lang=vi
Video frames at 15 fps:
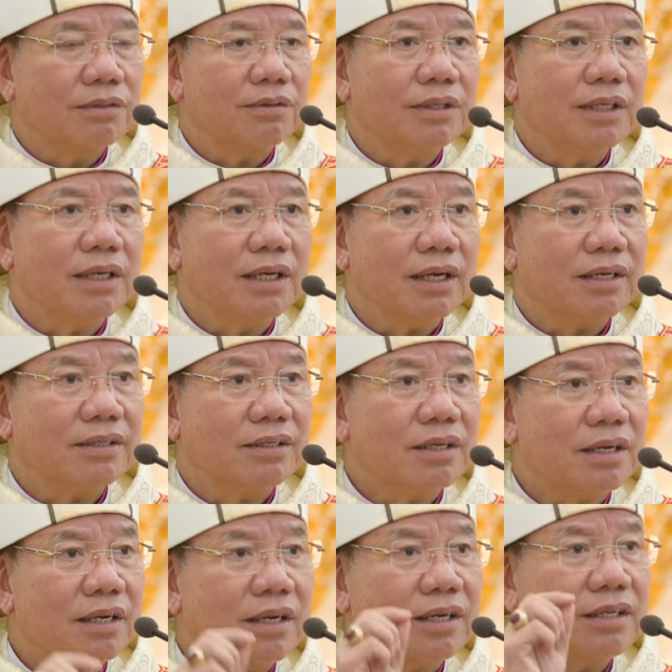có nghĩa là
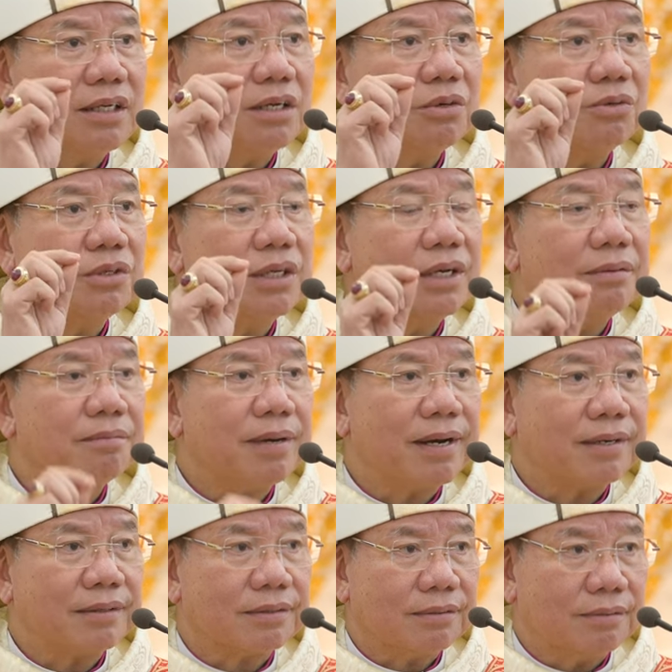rất là nhiều tiền
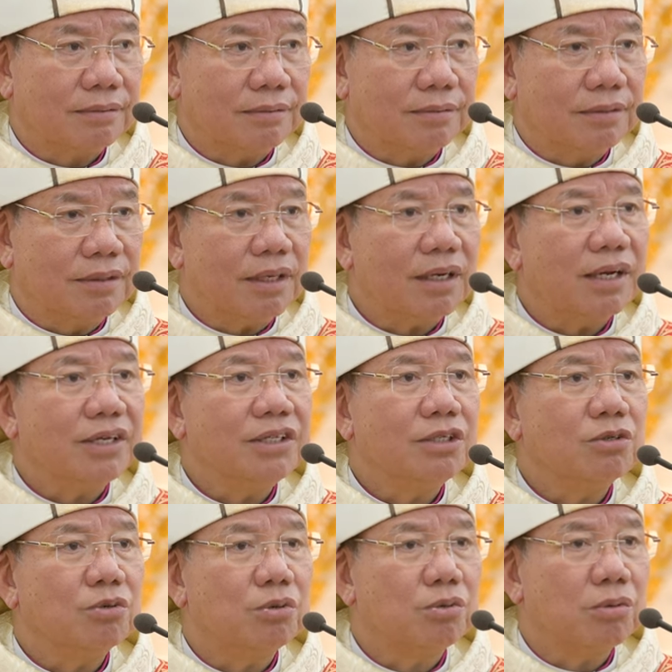bạc rất là
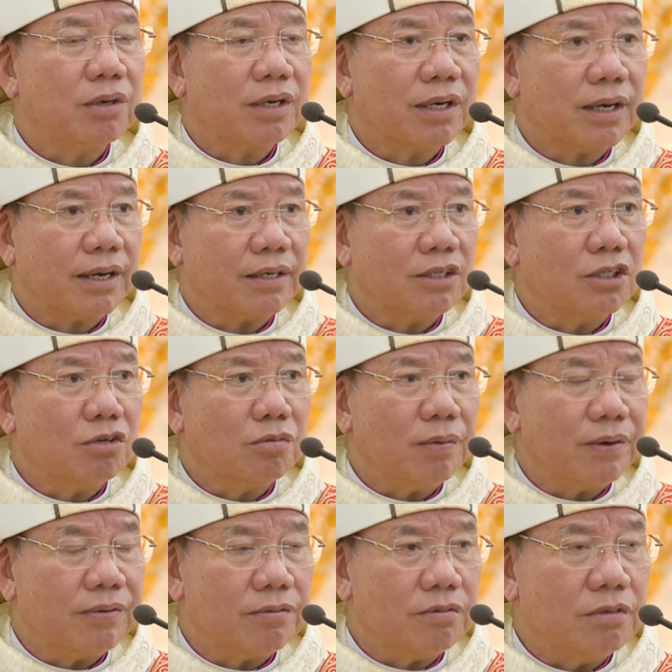nhiều của cải châu
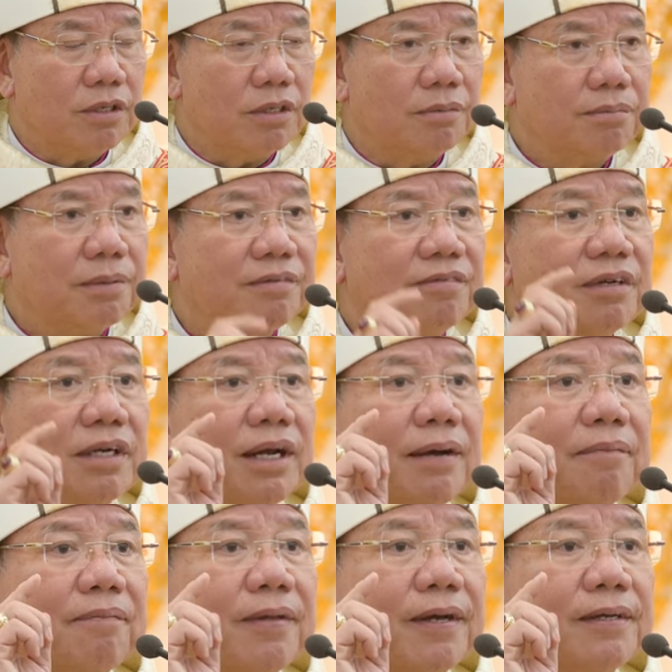báu mà vẫn
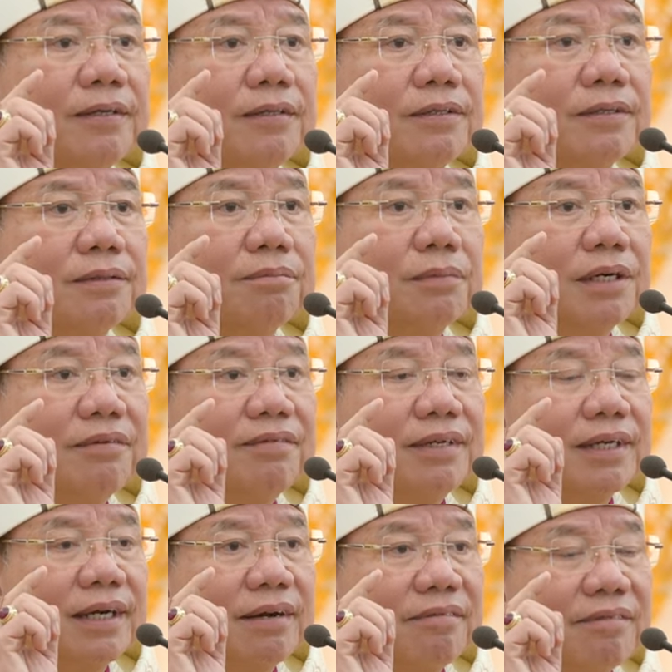làm thánh được bởi
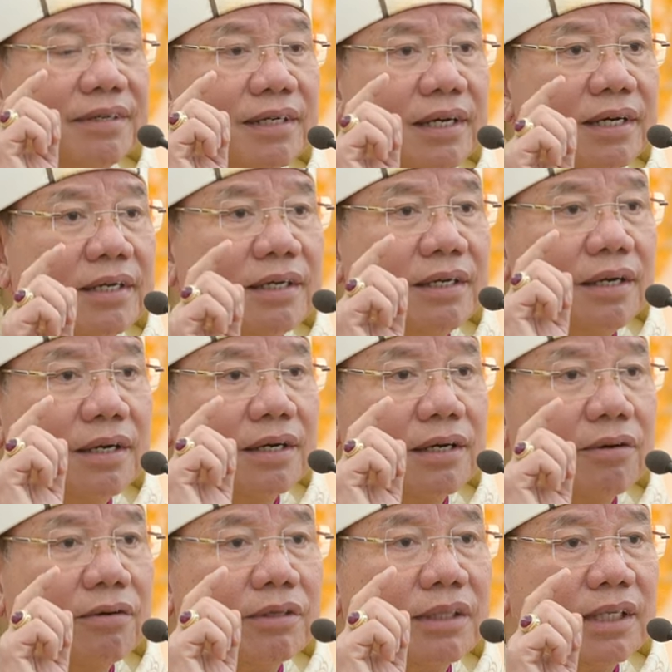vì các vị ấy
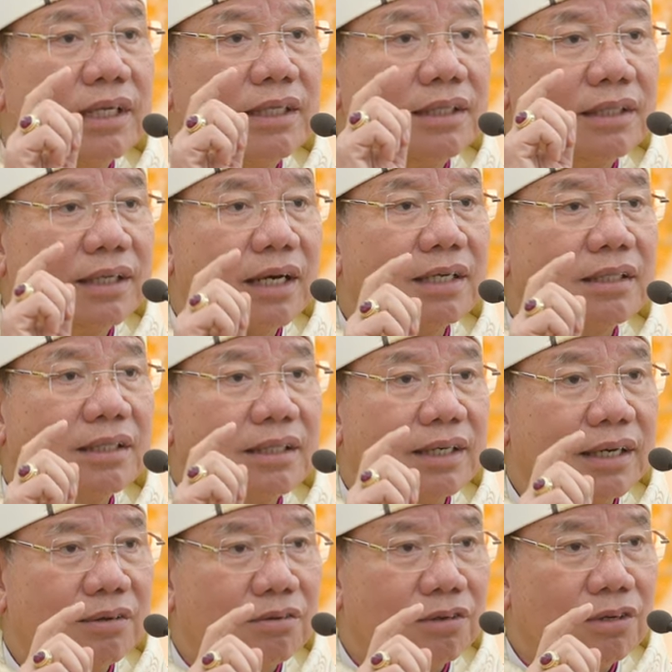có tinh
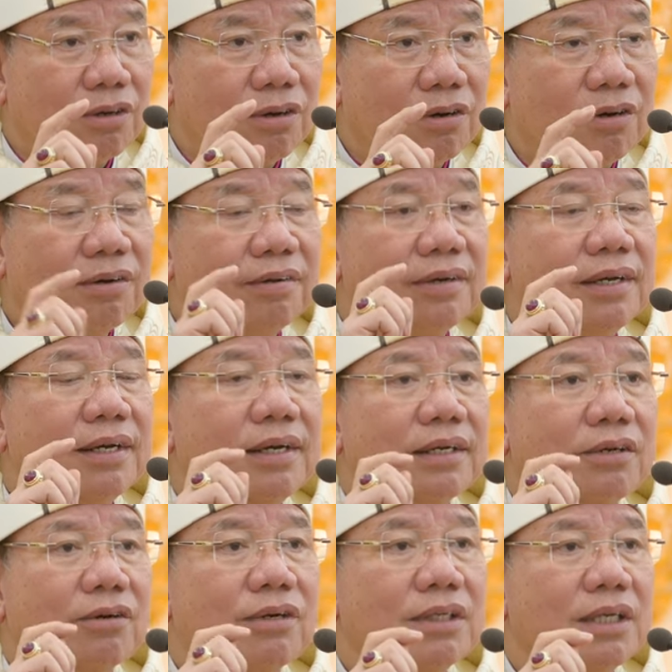thần nghèo khó
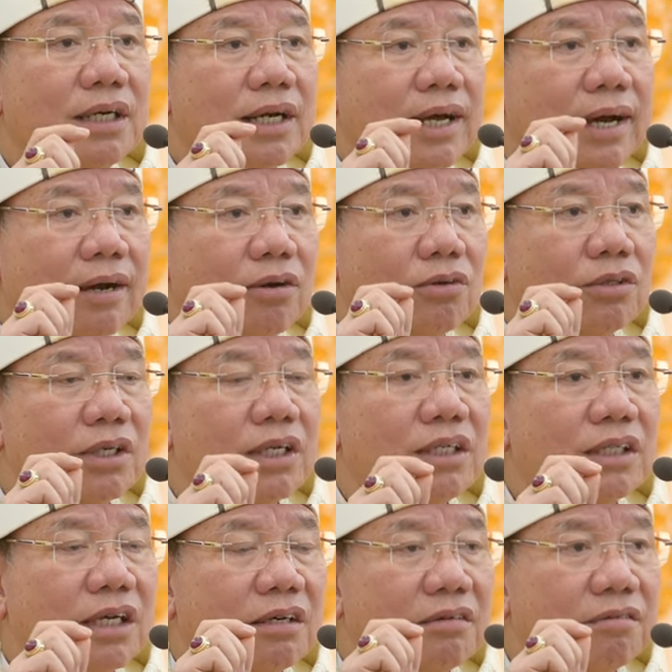có nghĩa là có
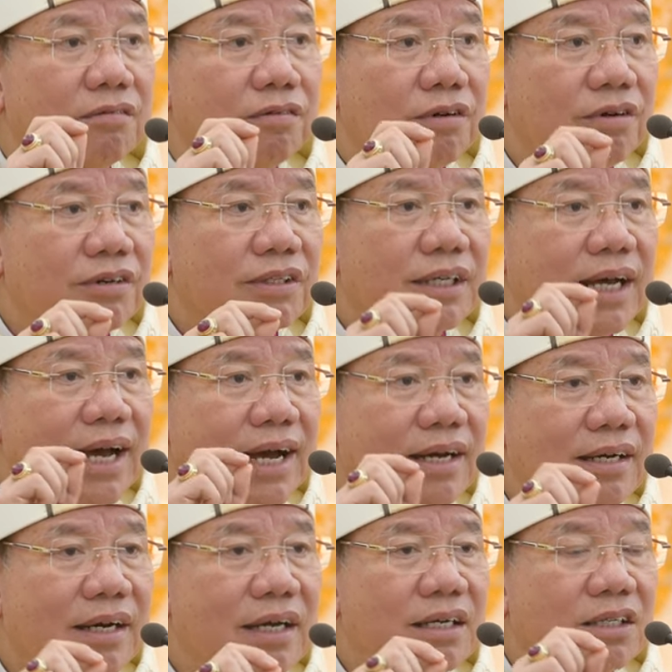tinh thần phó thác
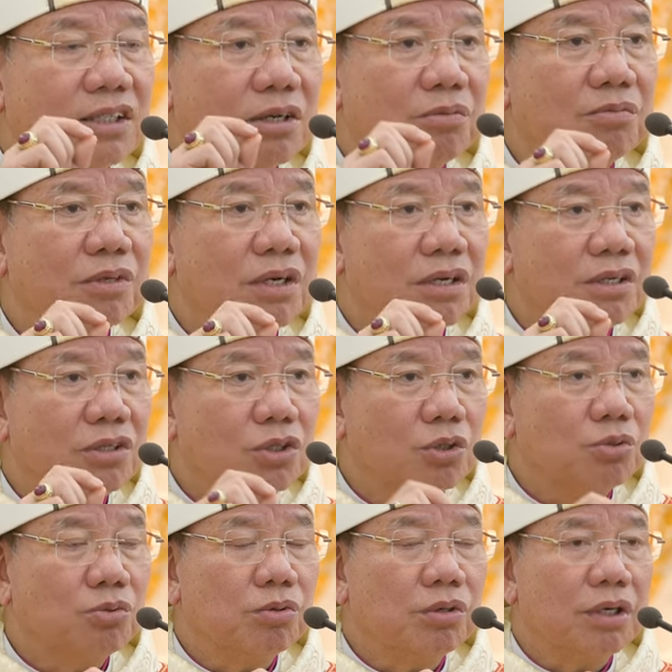cậy trông nơi
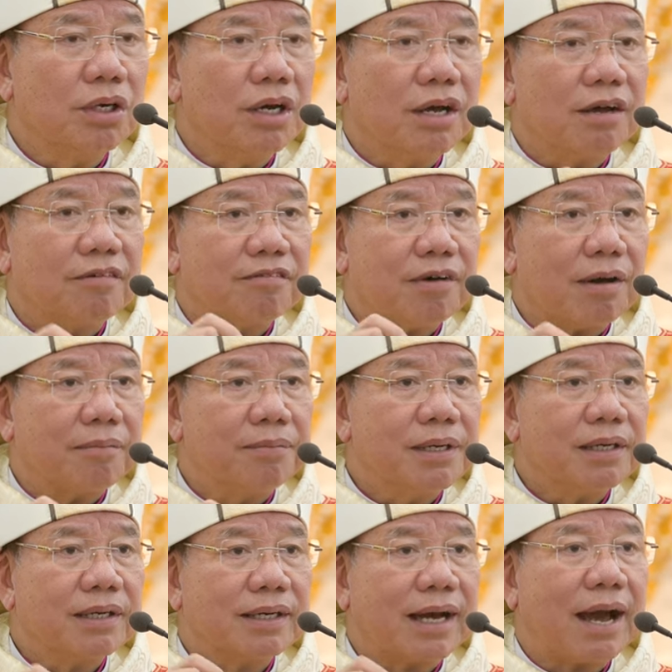chúa và
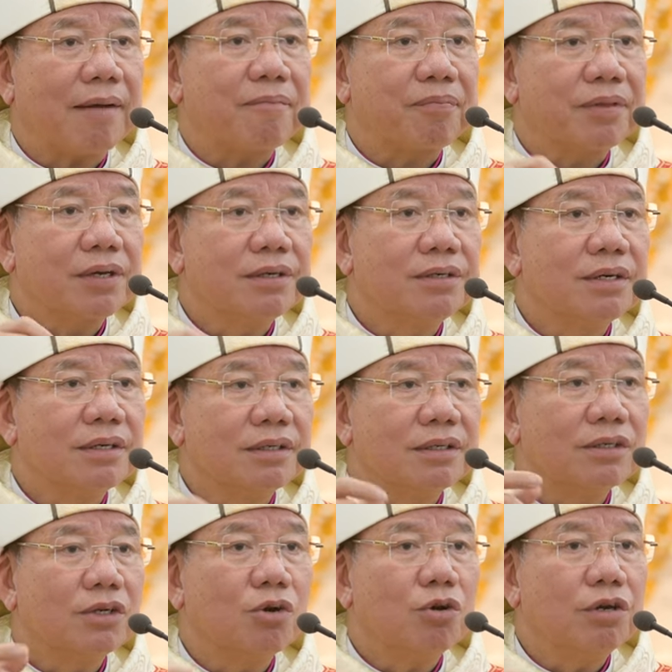biết cảm
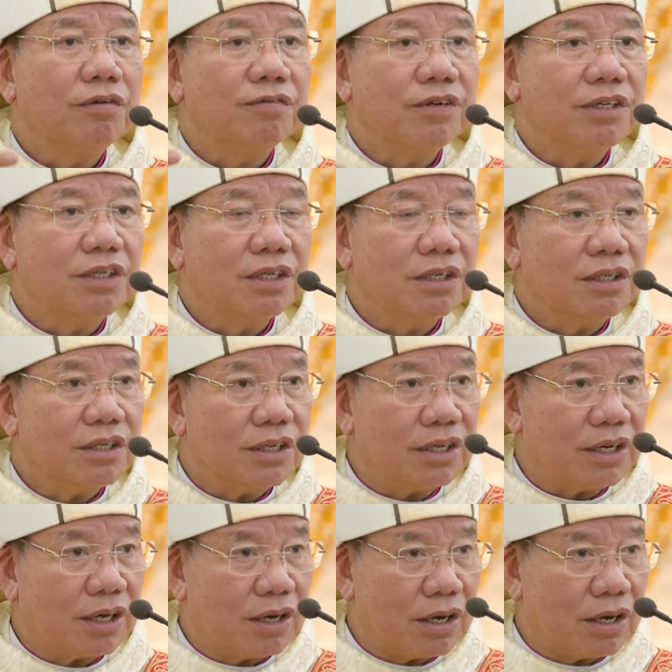thương đối với những người